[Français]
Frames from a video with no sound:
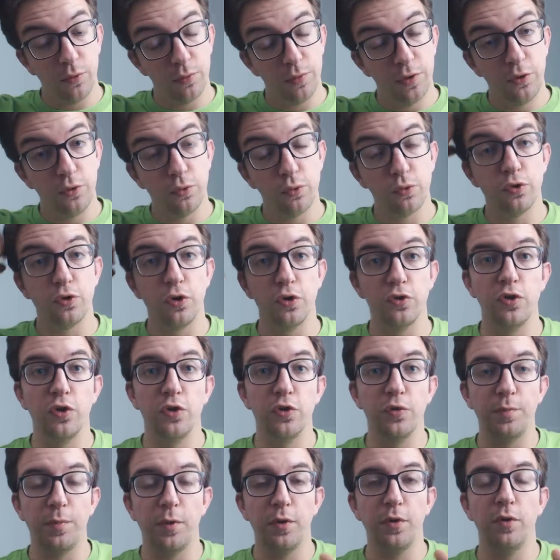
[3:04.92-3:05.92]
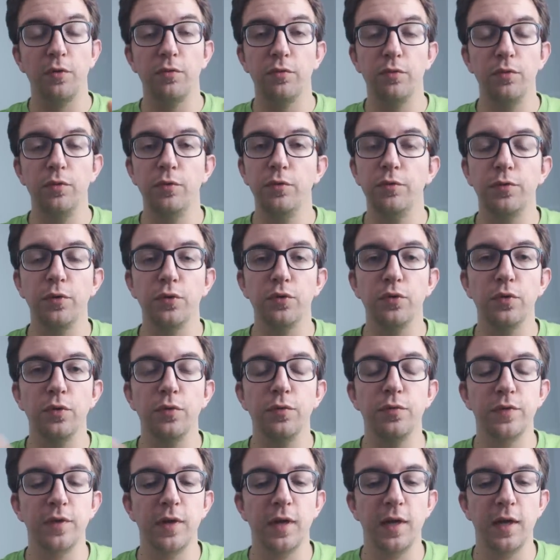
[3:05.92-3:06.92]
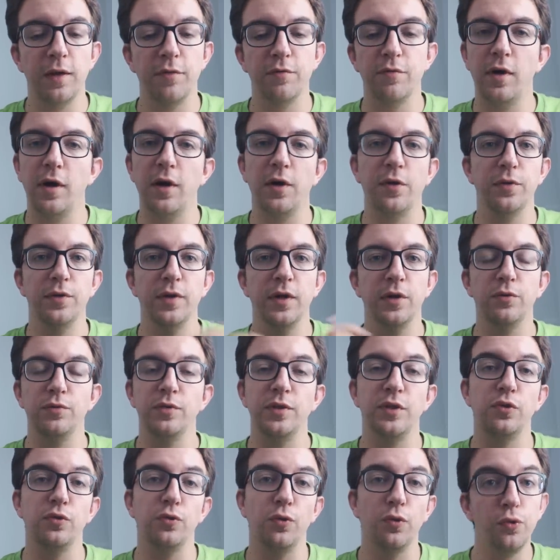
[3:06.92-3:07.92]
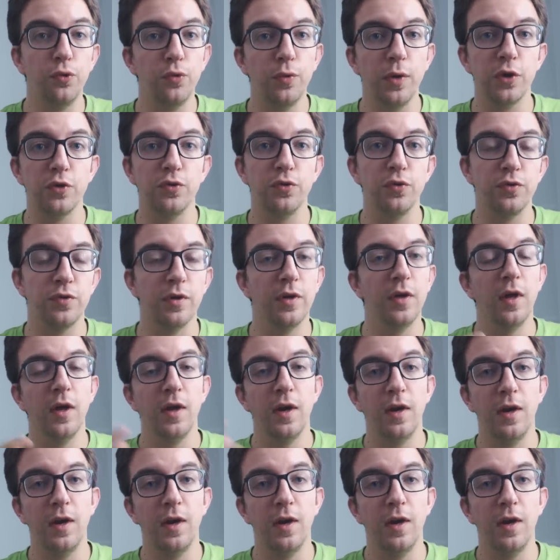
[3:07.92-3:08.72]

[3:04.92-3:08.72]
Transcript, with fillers: conditions changeantes. Pendant une photo, vous allez avoir des conditions nuageuses.